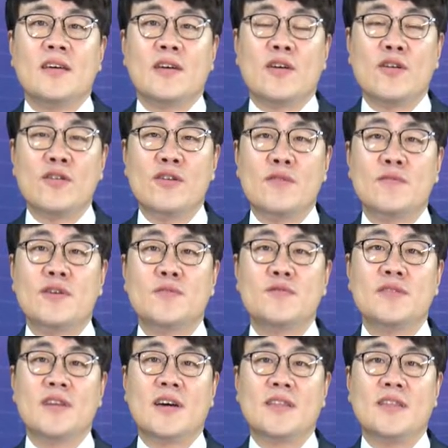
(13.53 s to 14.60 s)
건설업 기업
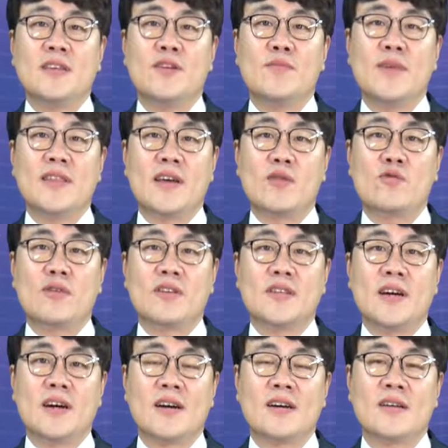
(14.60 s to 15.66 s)
진단 이것만 알고
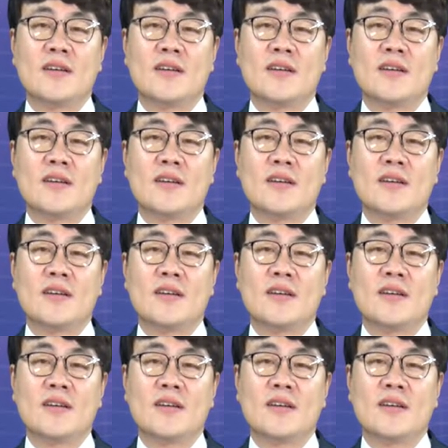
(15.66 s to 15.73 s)
가자.